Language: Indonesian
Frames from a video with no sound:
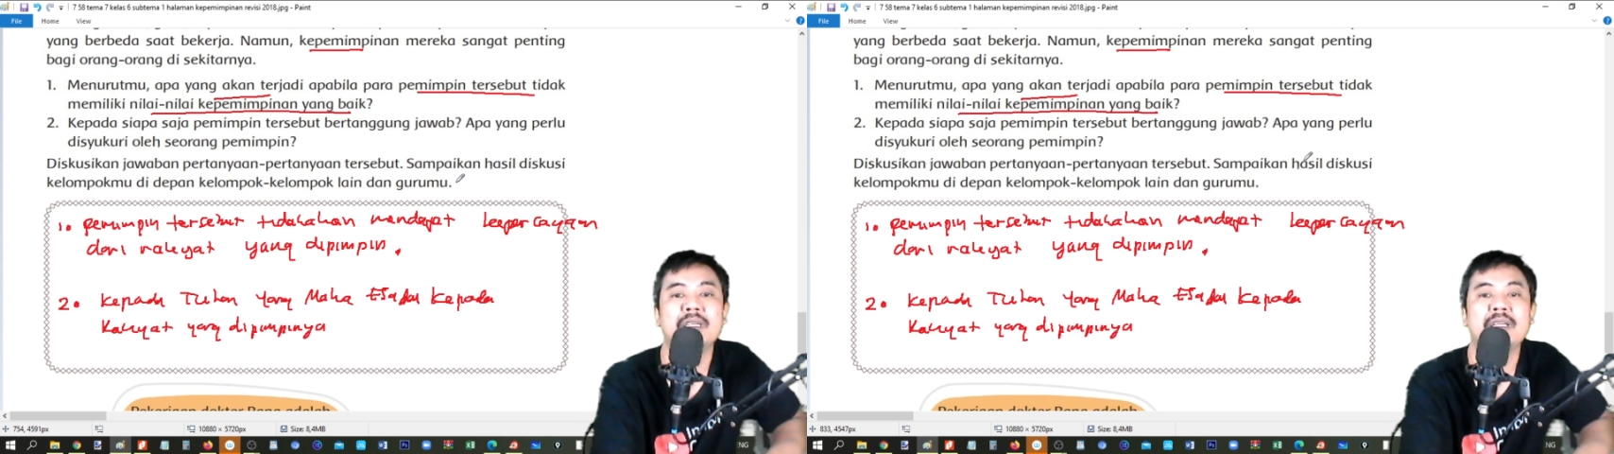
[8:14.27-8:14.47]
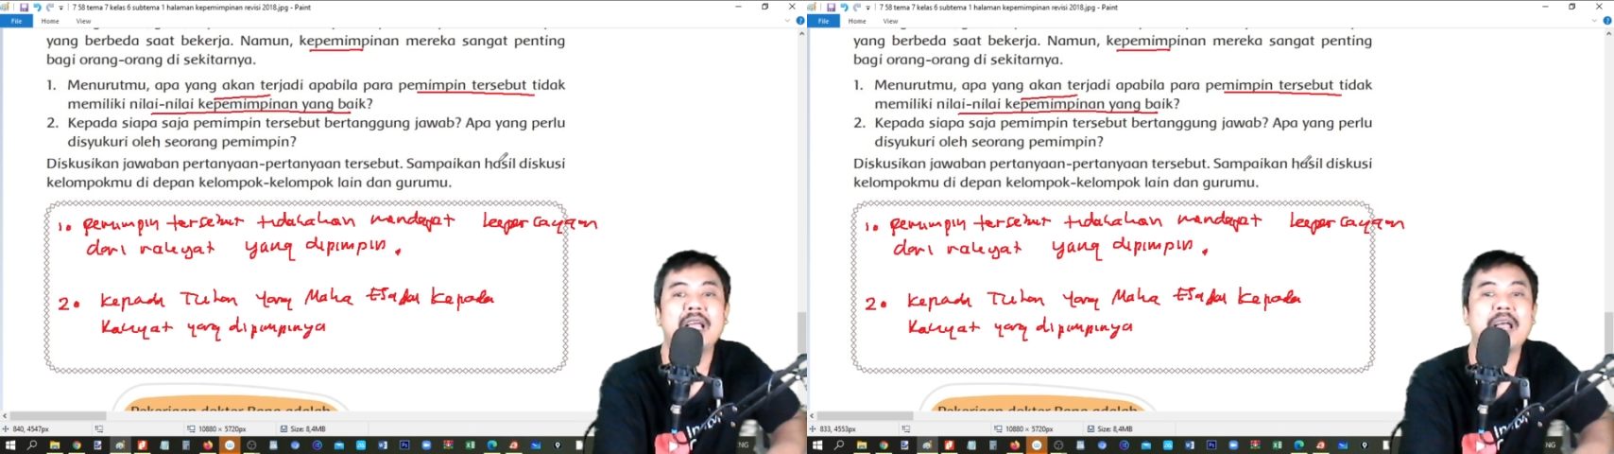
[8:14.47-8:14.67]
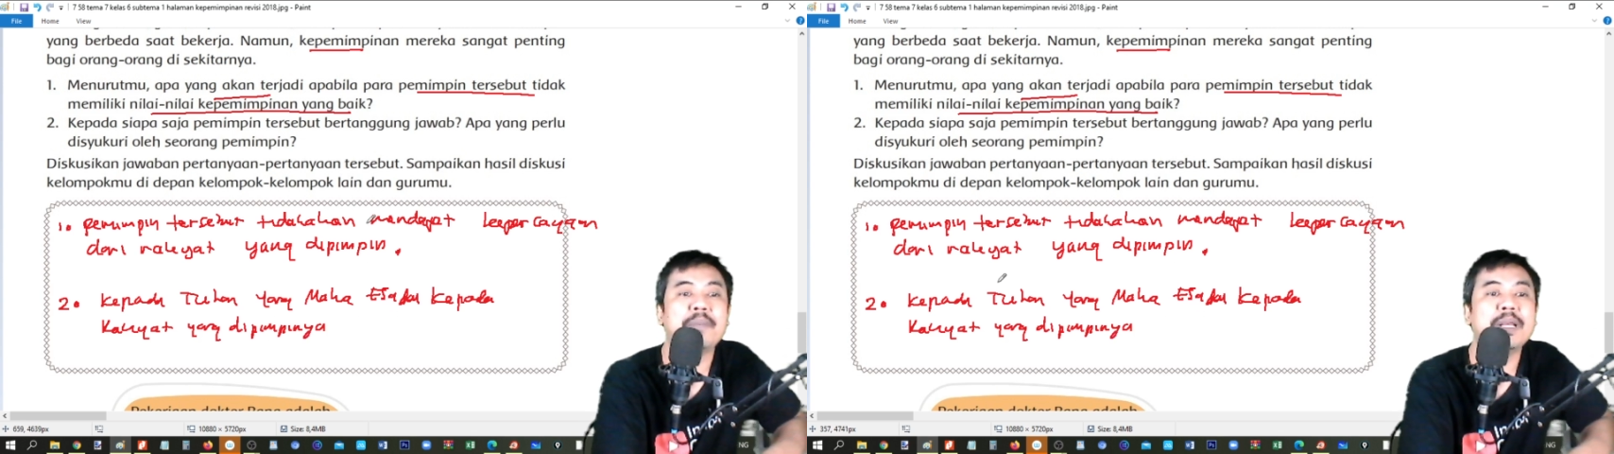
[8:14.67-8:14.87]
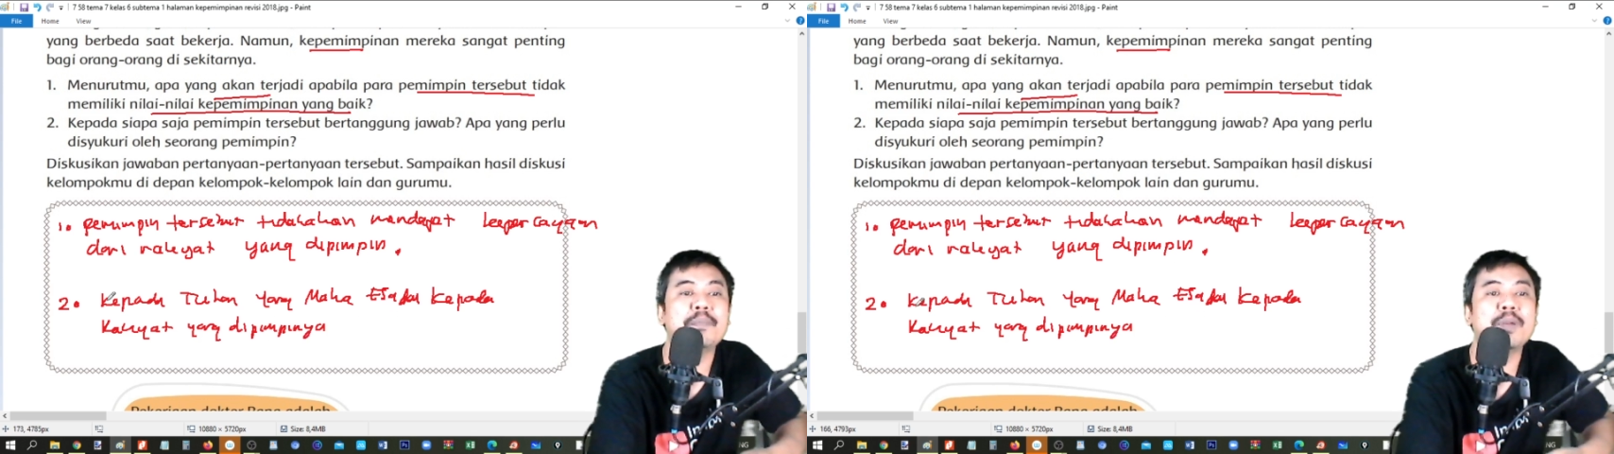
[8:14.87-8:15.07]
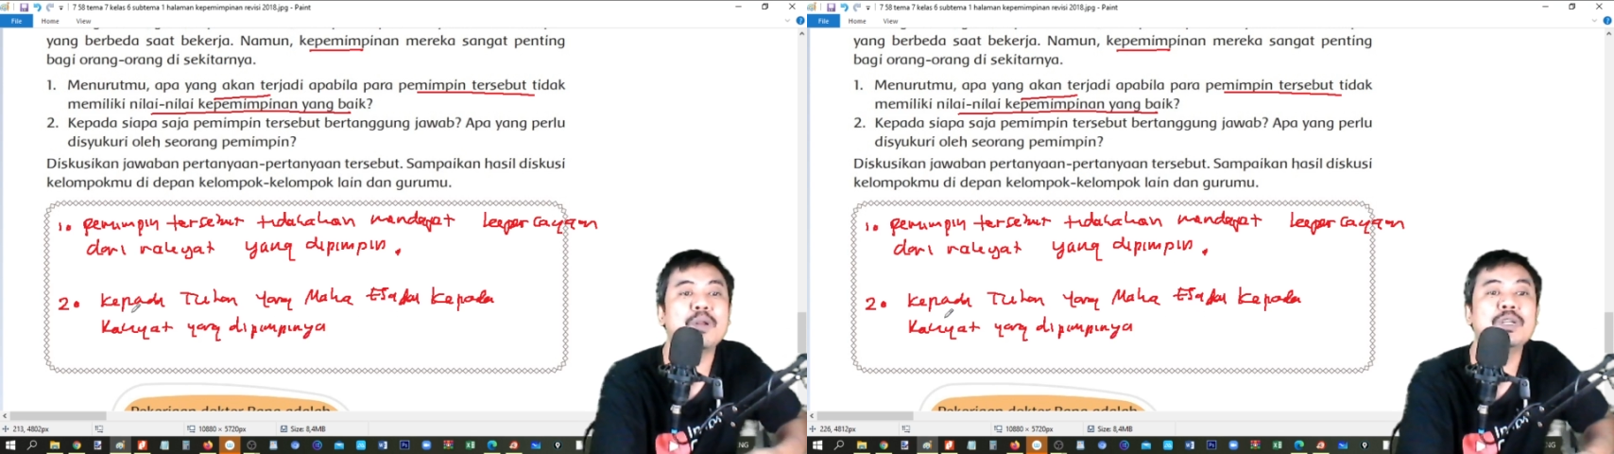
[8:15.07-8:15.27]
Apa yang
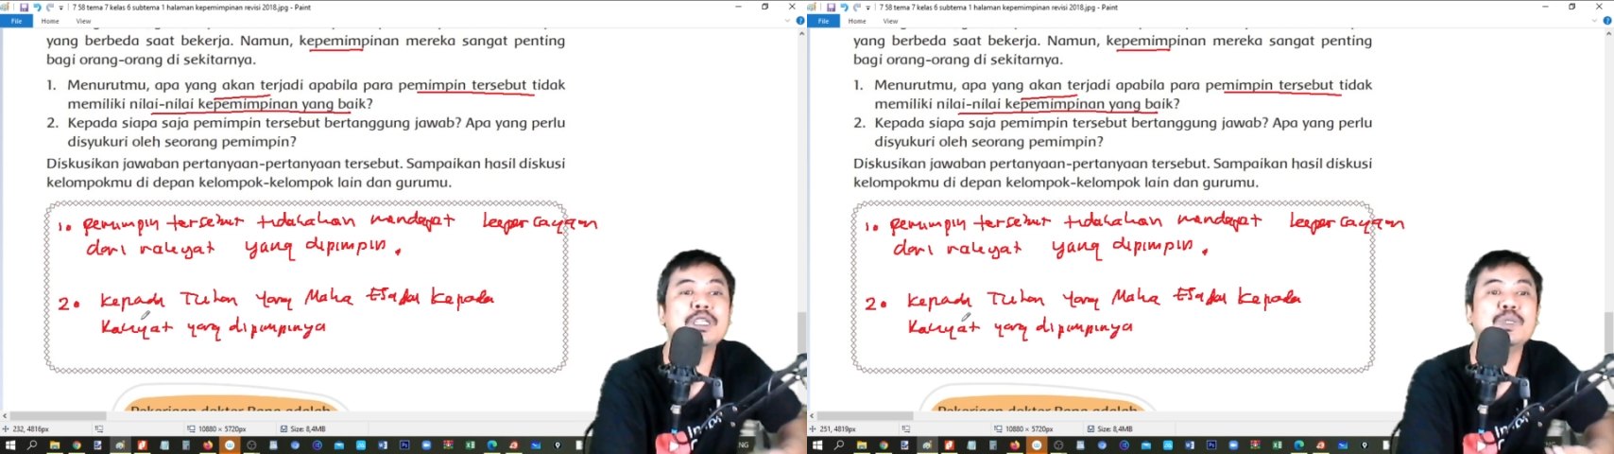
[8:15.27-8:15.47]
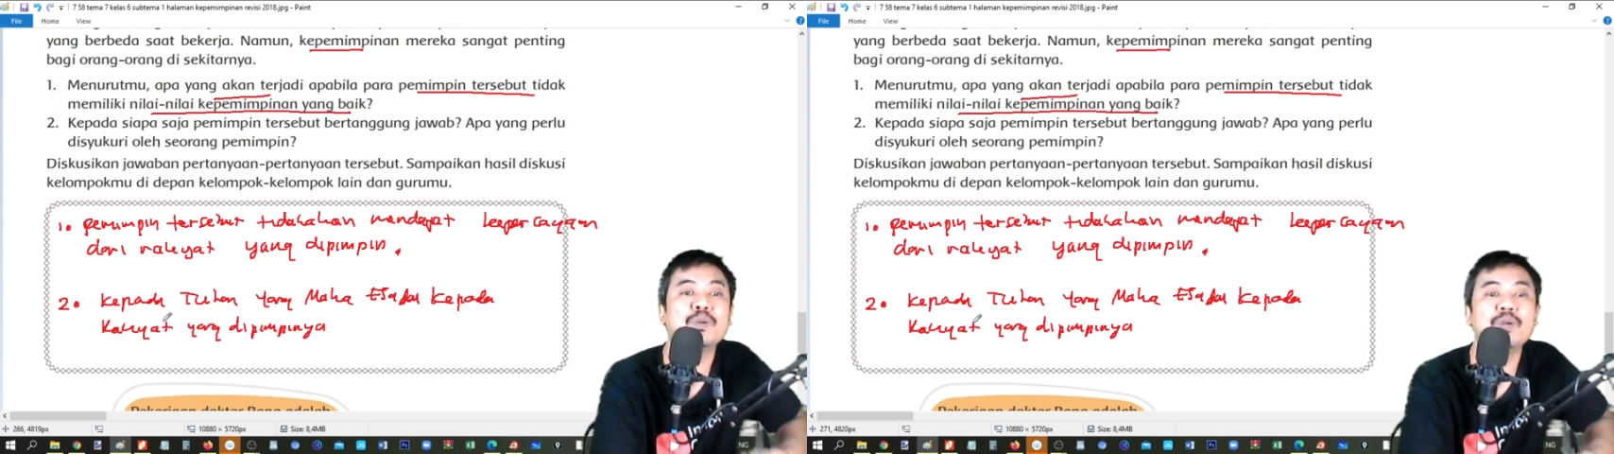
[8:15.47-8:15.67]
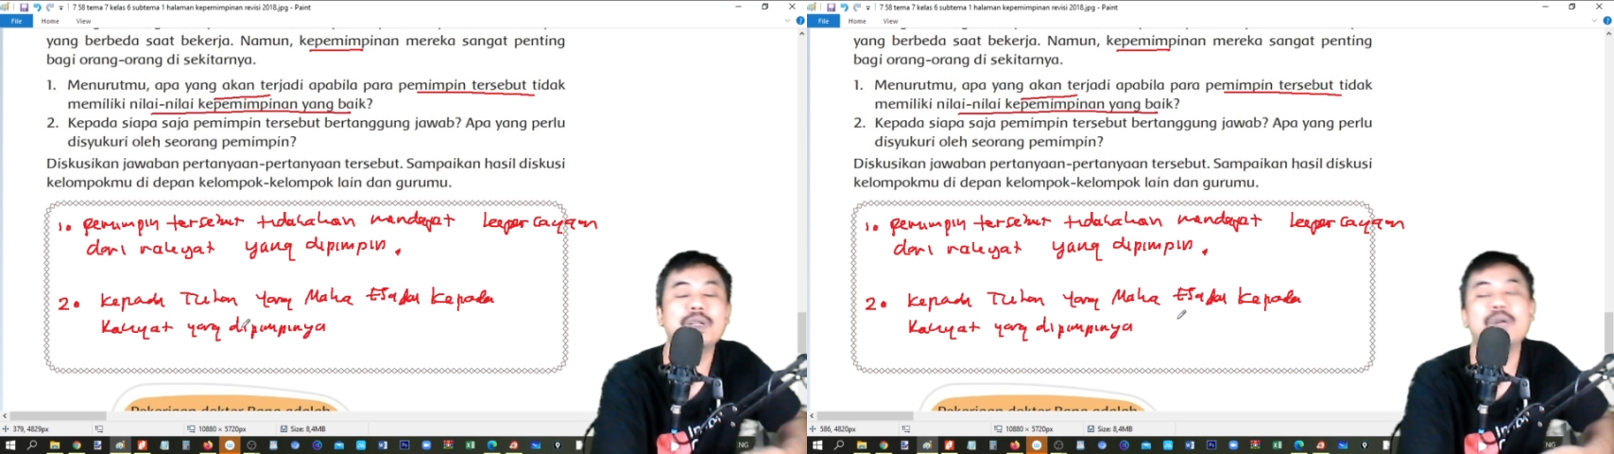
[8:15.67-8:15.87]
perlu disyukuri